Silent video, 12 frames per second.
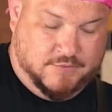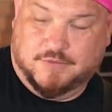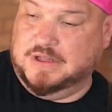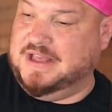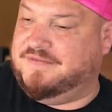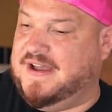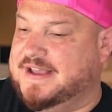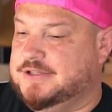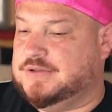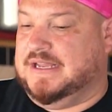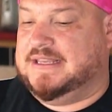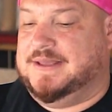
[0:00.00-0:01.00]
Vou levar
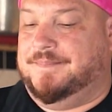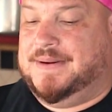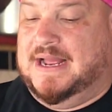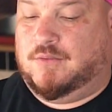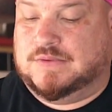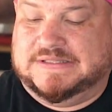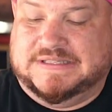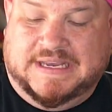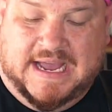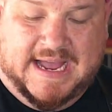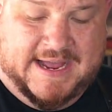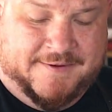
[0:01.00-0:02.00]
isso daqui para
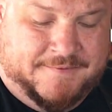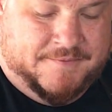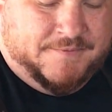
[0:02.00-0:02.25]
cozinhar